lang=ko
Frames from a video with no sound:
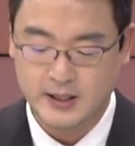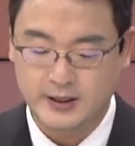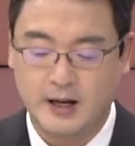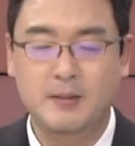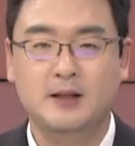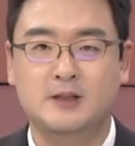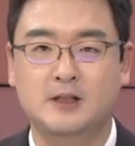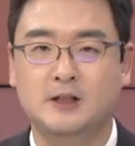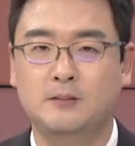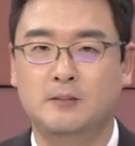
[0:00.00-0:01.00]
다만
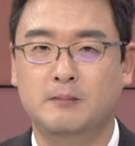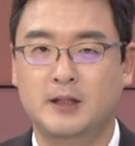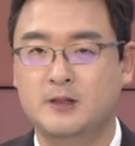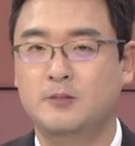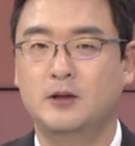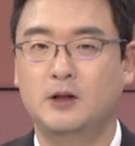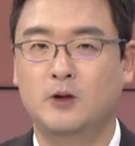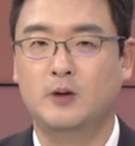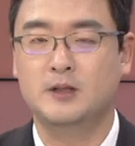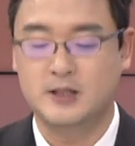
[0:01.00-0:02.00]
지금 말씀드린
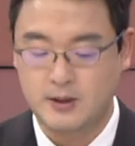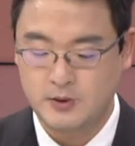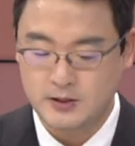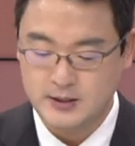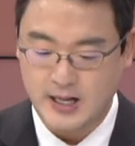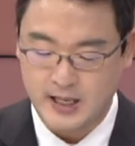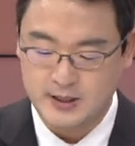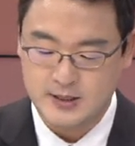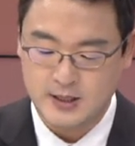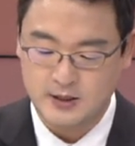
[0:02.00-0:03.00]
대로 아직 사업을 뜨지
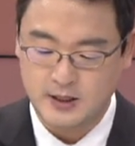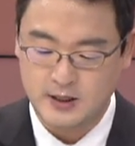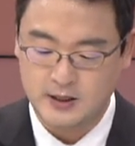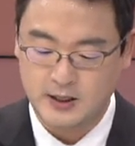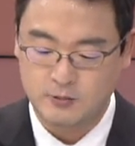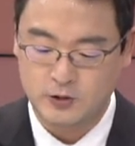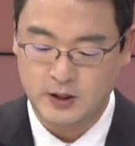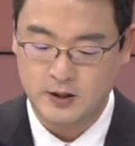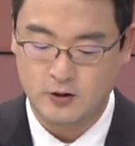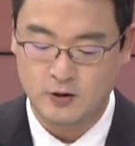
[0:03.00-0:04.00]
않은 상태이기
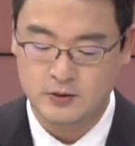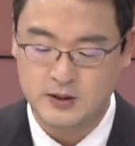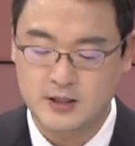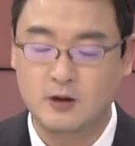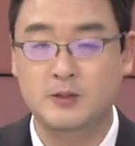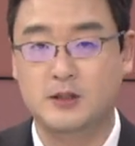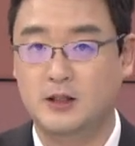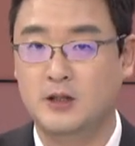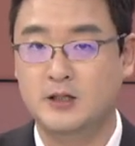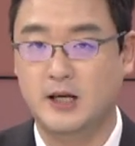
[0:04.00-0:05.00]
때문에 언제 사업이
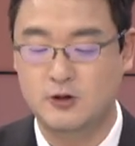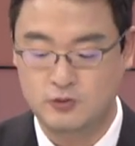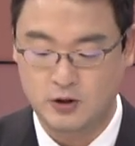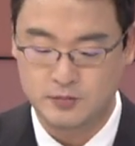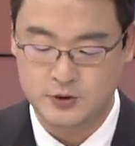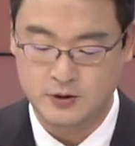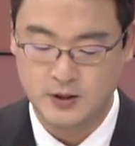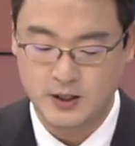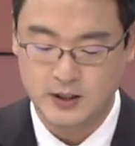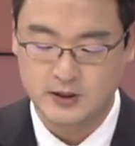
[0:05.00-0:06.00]
진행될지 알 수가 없죠.
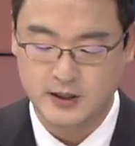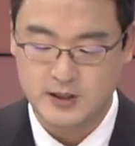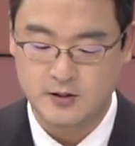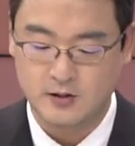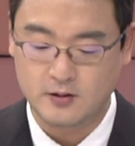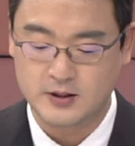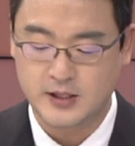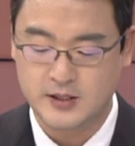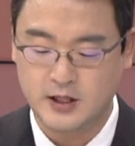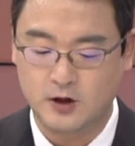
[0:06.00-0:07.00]
그래서
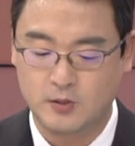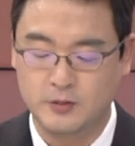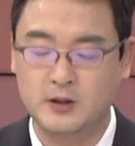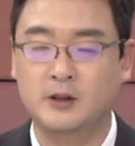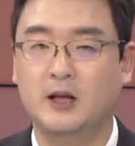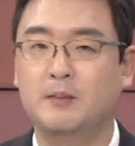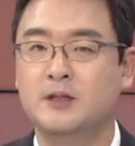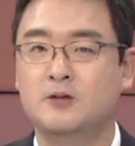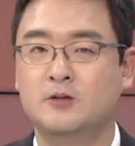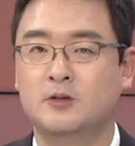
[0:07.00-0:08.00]
실체가 없는
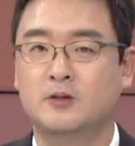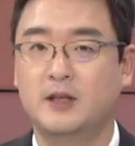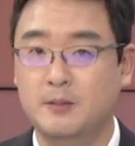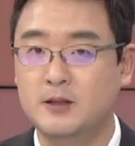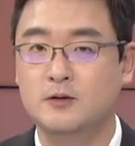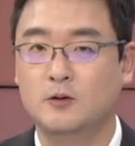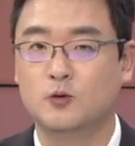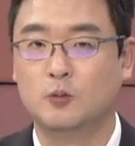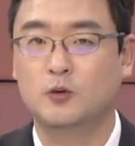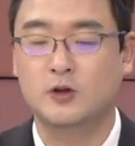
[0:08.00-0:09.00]
테마성
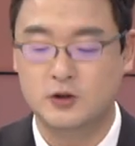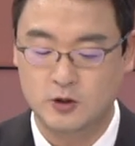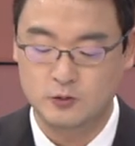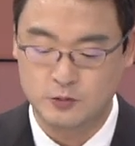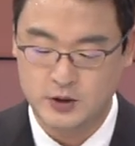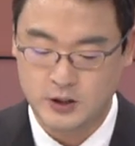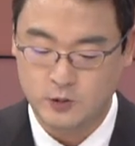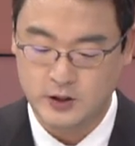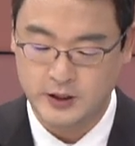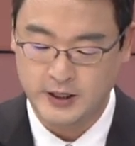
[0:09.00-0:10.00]
종목들처럼
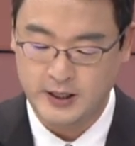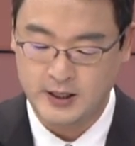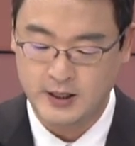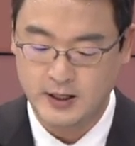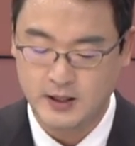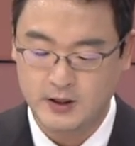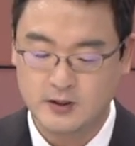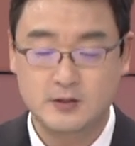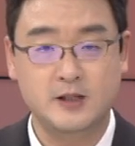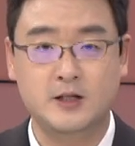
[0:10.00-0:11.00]
움직이고 있는데
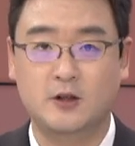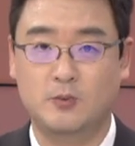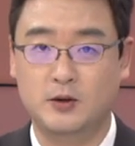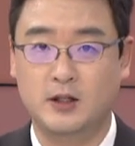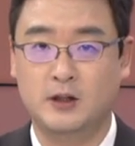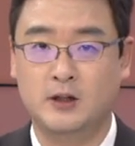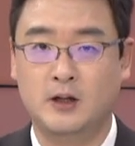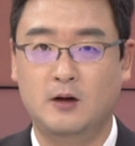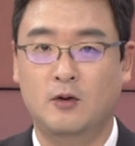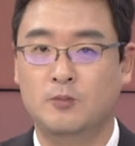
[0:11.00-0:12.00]
실체가 없는 게
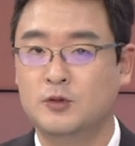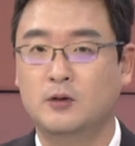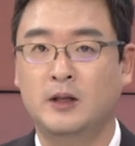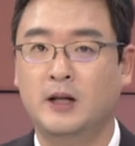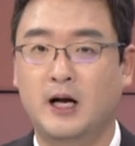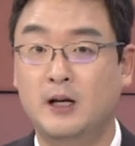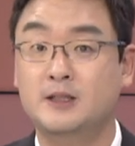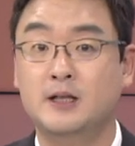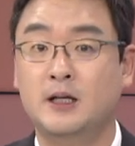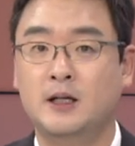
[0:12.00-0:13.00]
아니라 엄청난
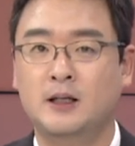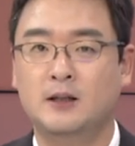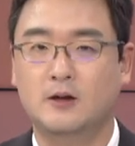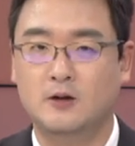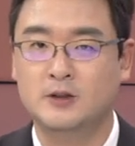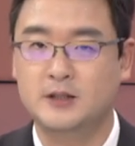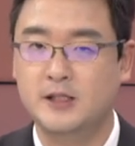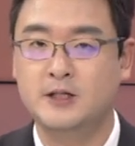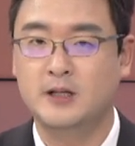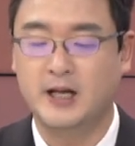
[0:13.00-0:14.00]
알짜
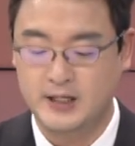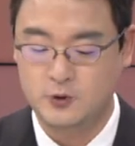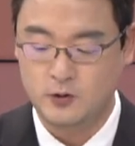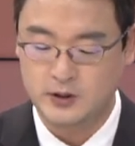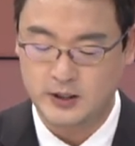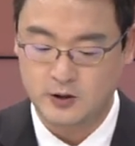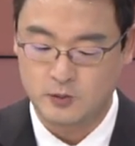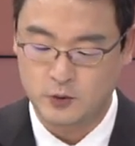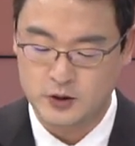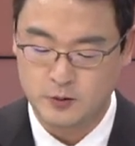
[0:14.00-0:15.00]
실체를 가지고
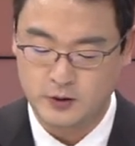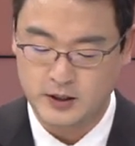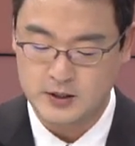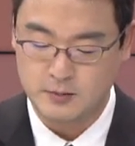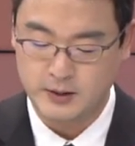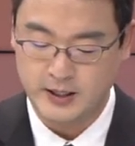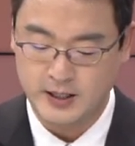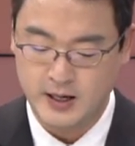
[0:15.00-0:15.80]
있다라고 보시면 되겠습니다.